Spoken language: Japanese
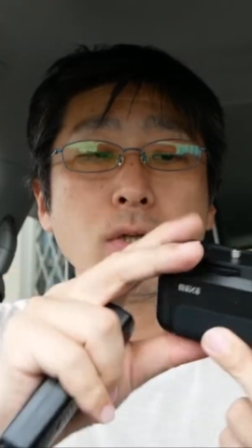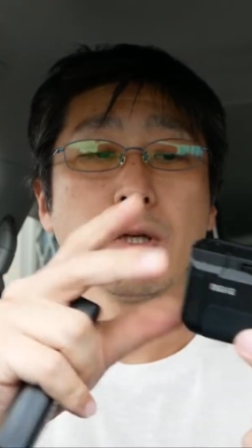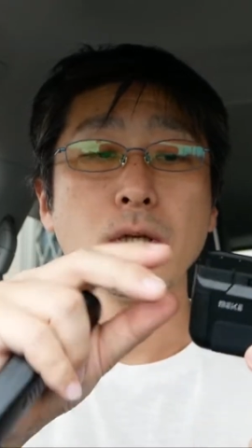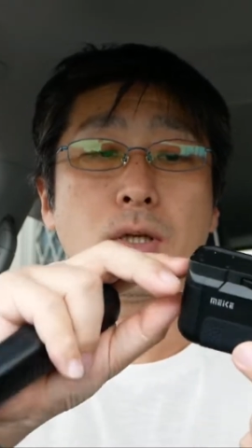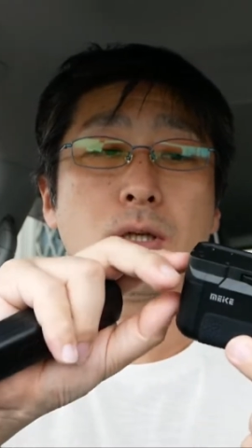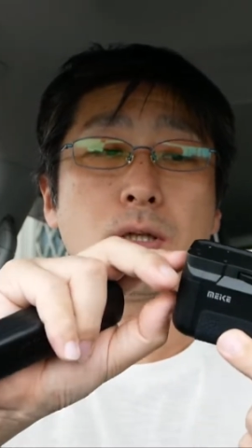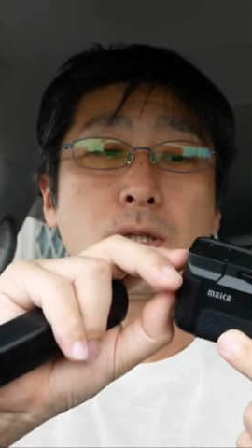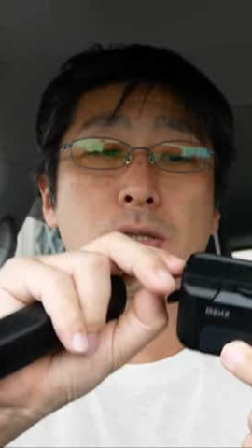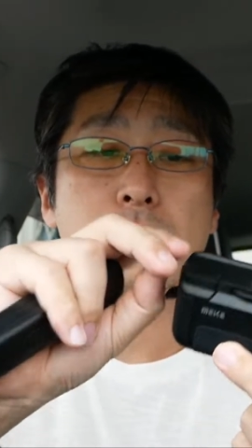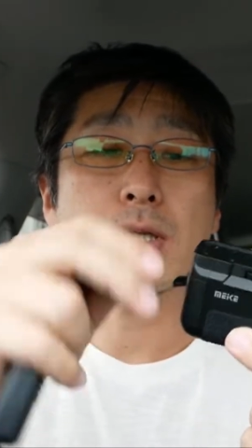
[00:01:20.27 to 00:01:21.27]

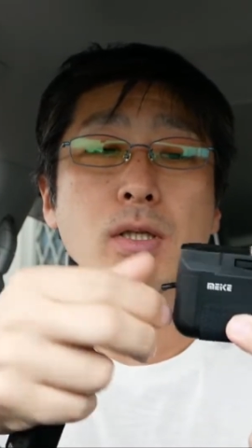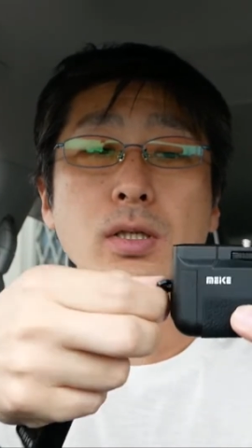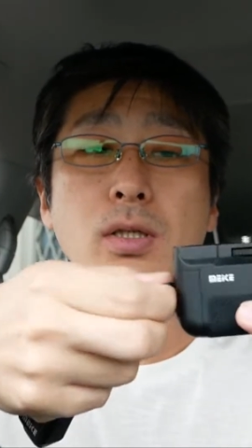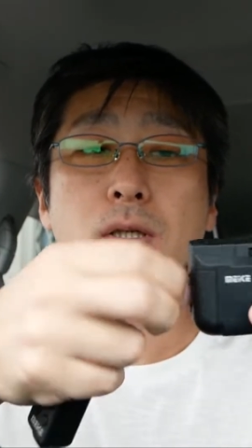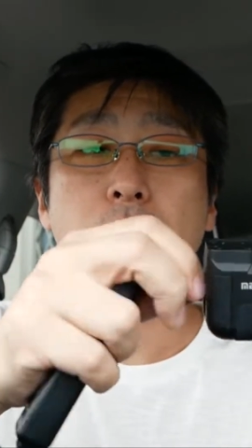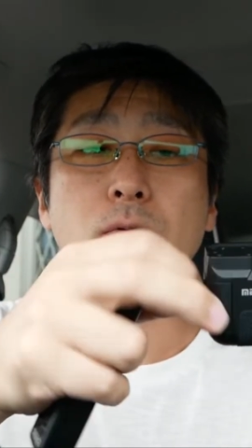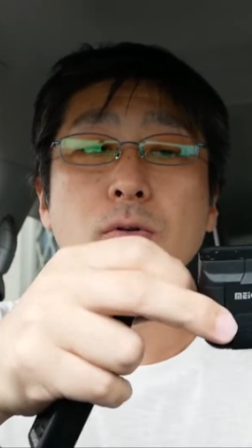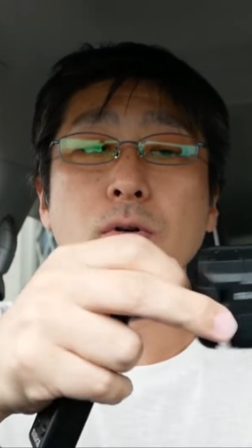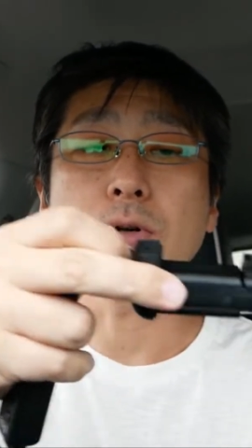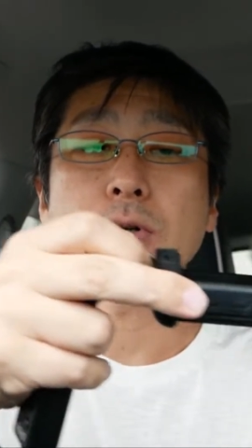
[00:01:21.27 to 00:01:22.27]
えー、ですね、えー、こ
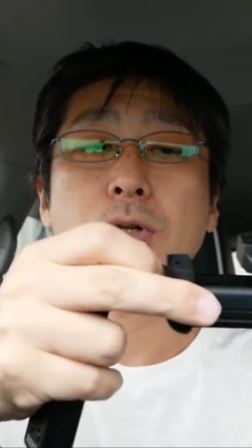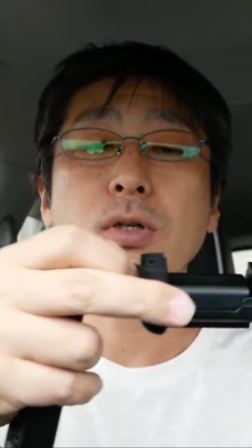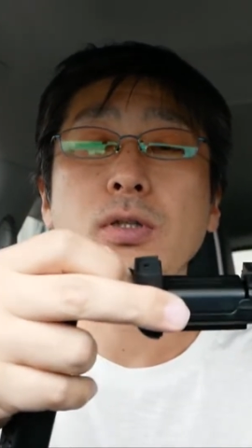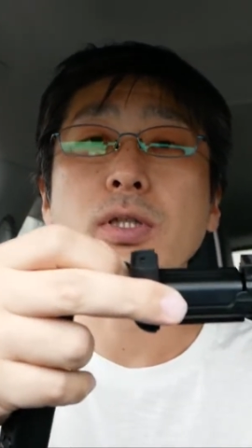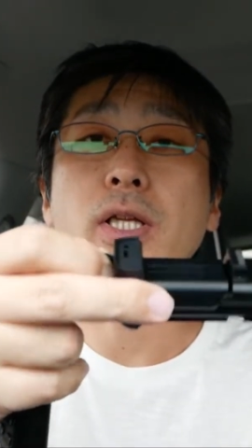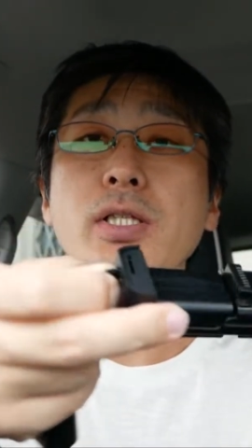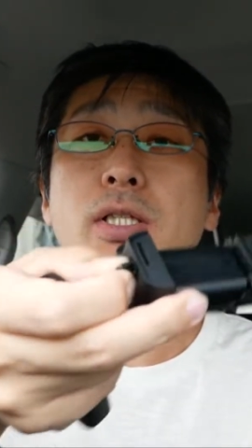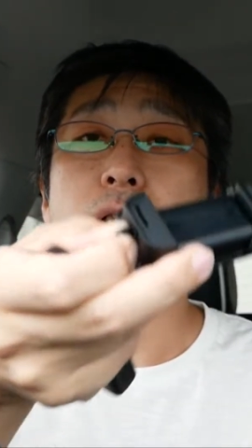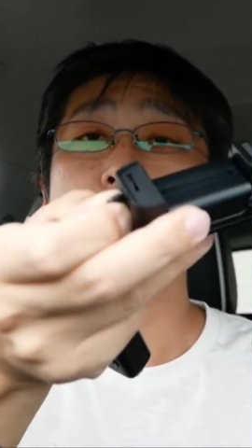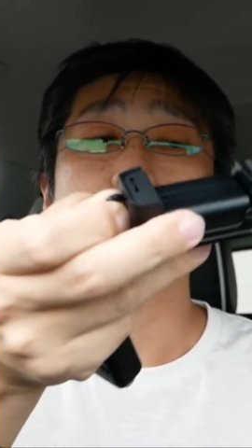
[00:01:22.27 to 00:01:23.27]
こ電
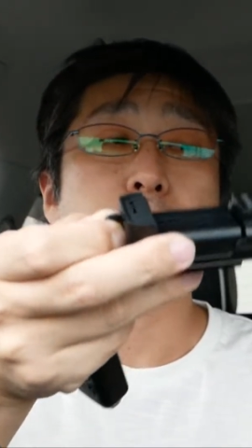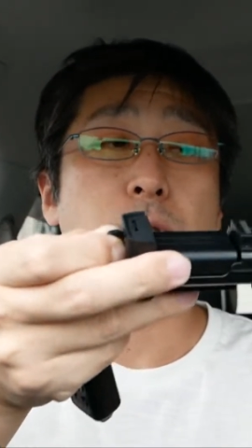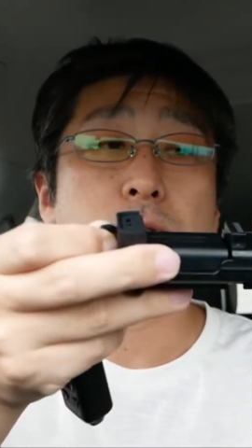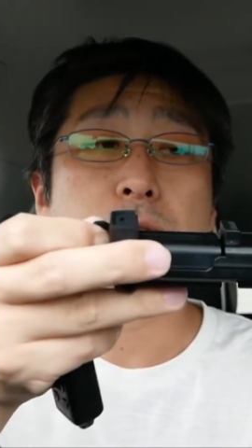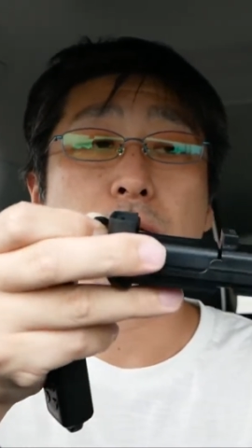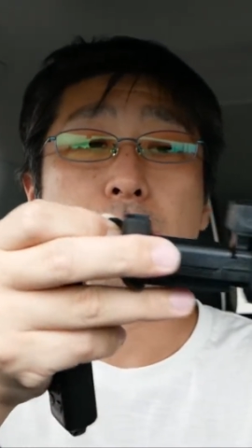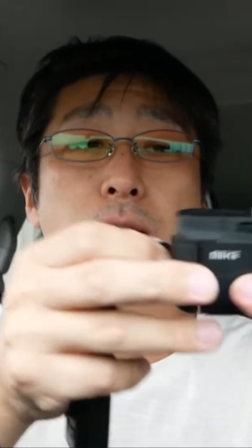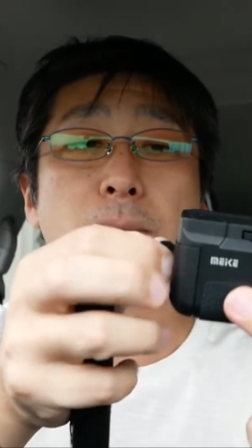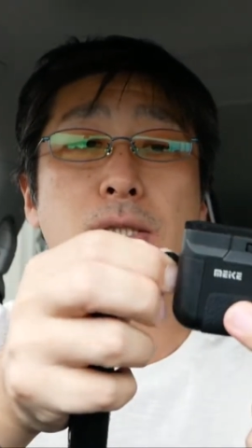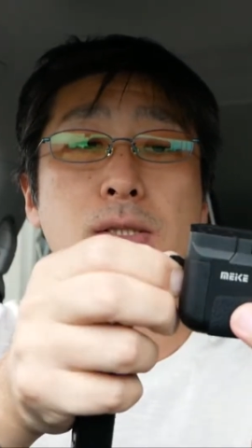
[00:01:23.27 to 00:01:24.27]
池入れるボックス入っ
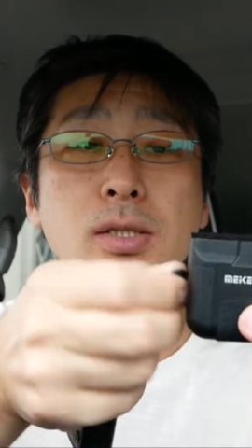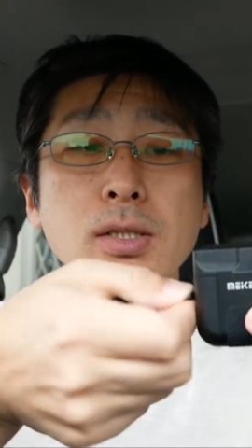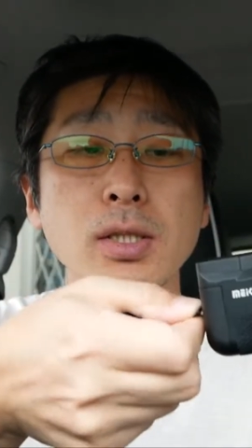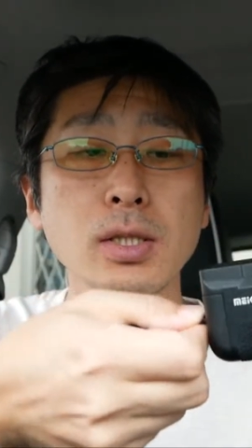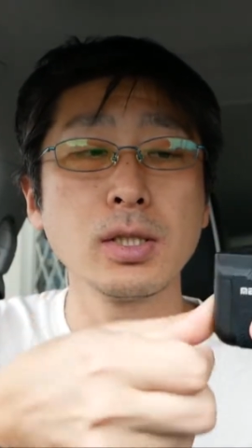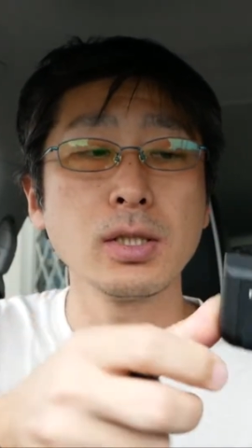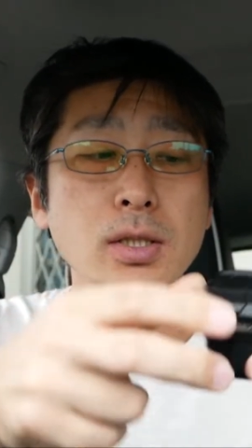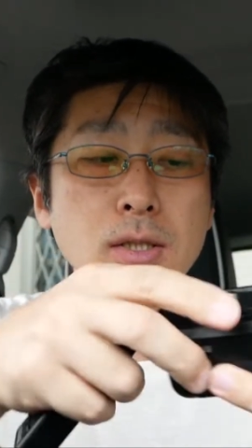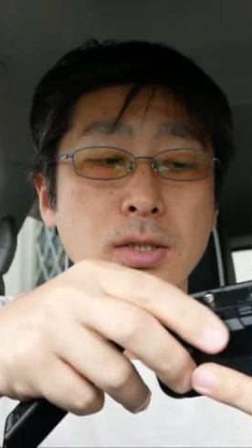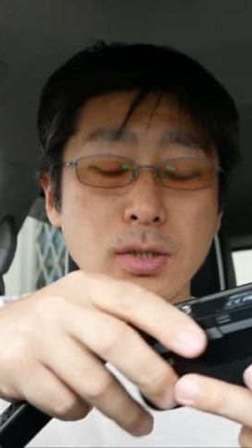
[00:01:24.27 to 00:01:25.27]
てます
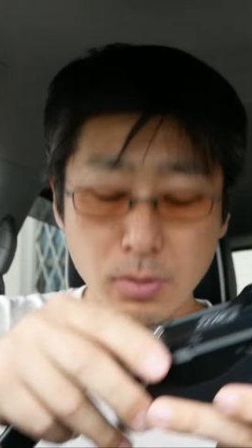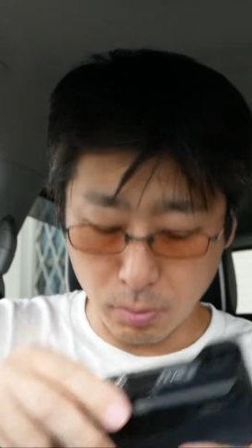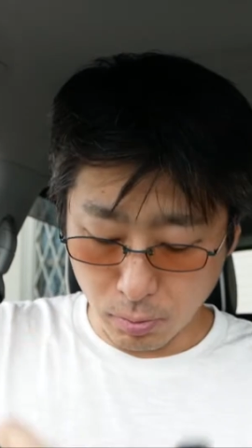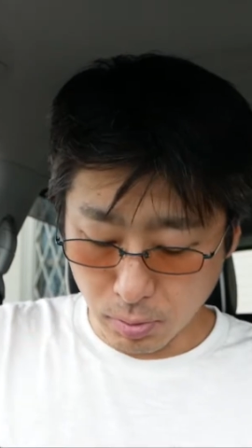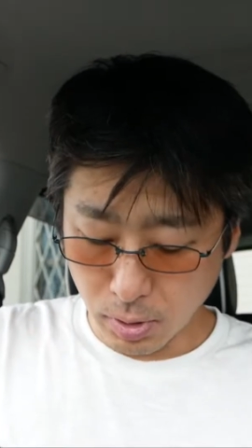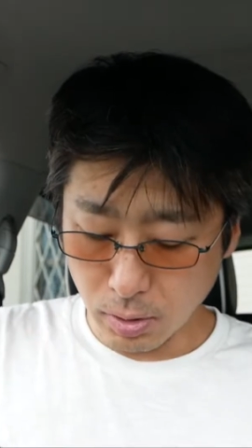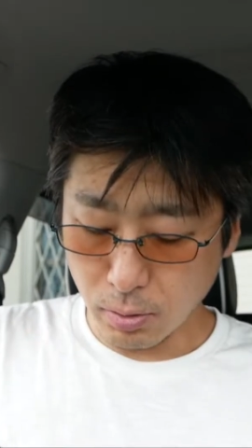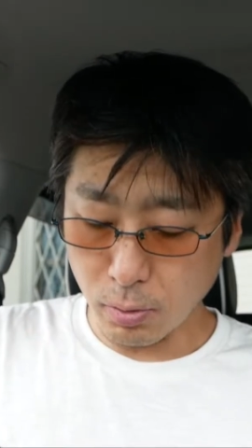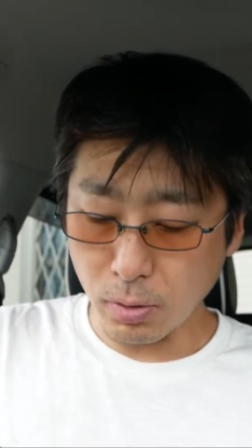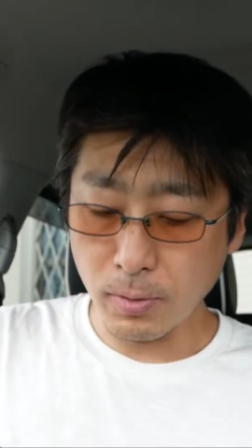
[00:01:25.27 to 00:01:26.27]
それ
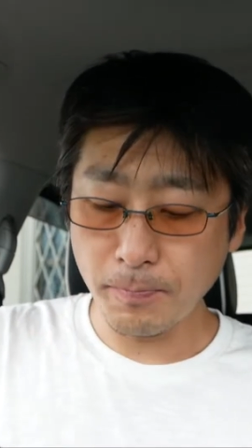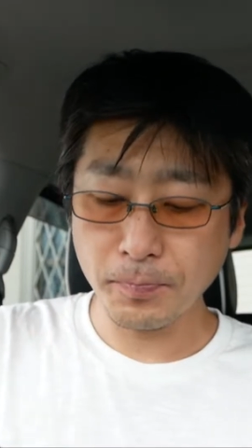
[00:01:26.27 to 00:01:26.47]
と、